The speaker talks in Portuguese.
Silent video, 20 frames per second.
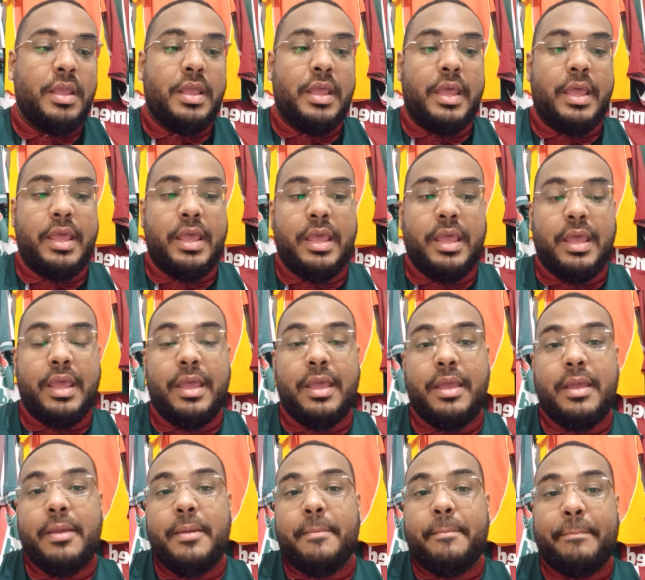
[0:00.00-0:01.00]

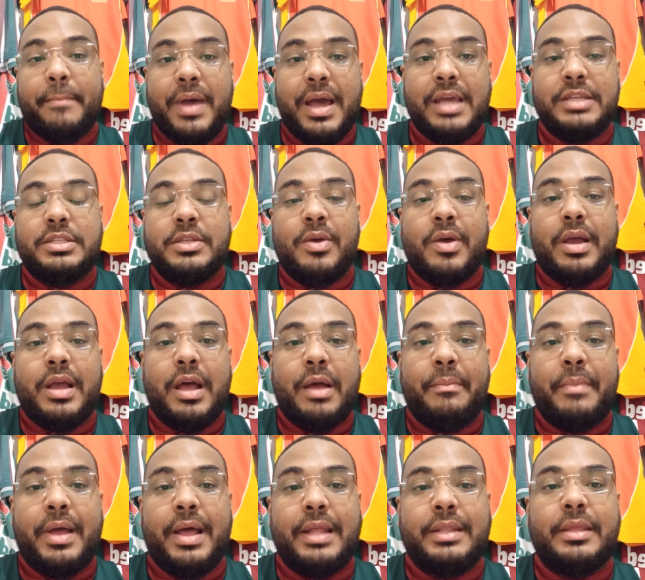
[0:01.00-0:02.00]
é, mas deu uma
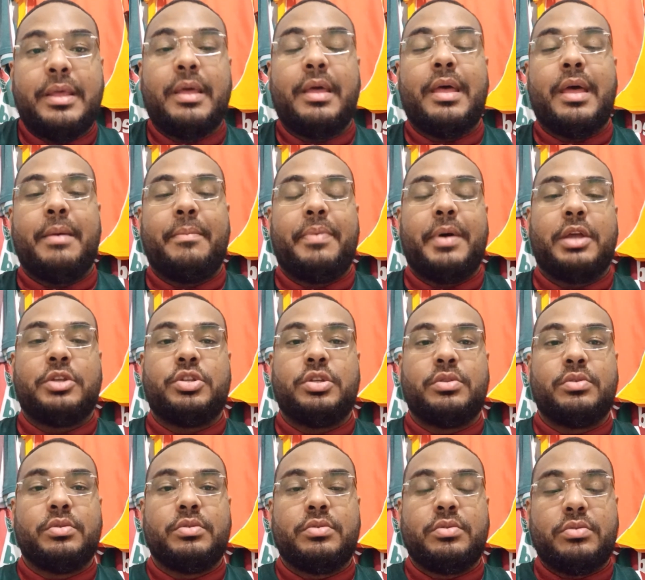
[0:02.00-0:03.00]
camada a partir
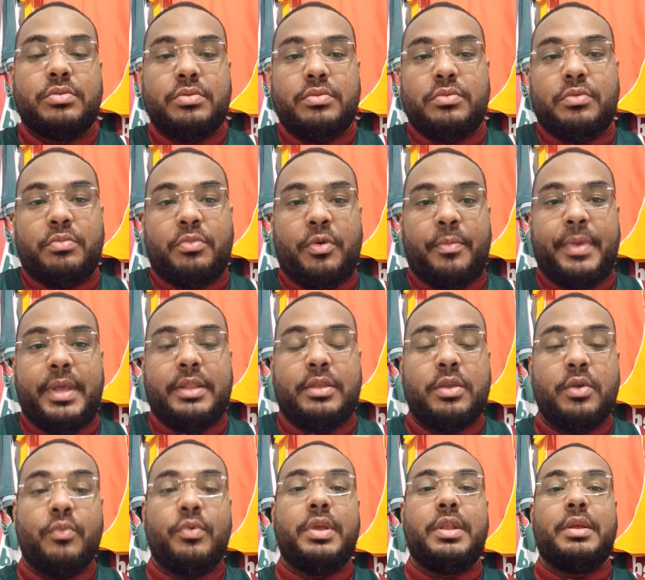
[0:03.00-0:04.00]
do, do, do momento
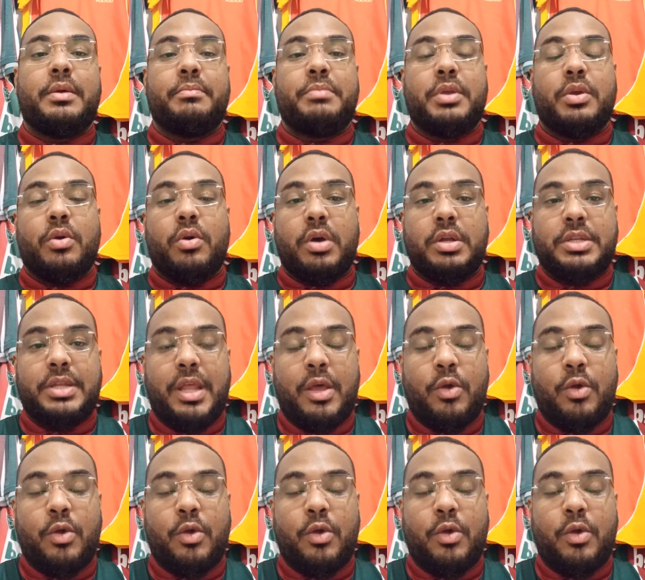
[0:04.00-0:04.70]
que o William Bigode é